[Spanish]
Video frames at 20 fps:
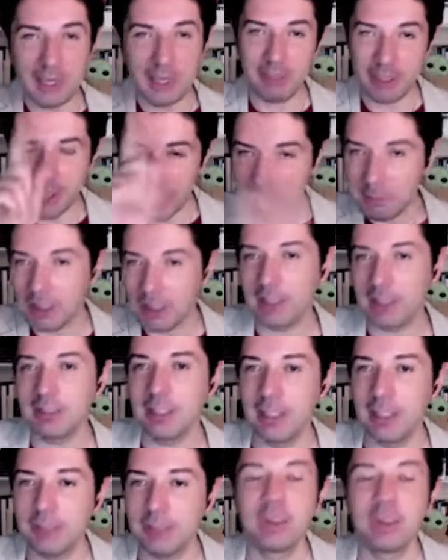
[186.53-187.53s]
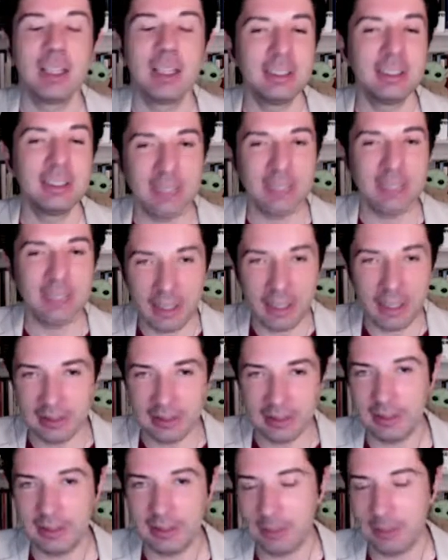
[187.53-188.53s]
créanme, créanme que sé,
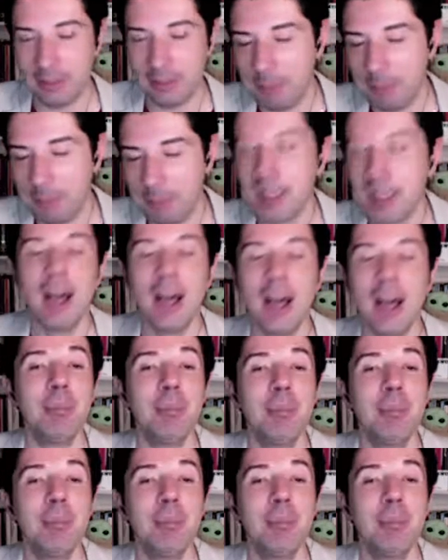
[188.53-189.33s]
sé de este tema.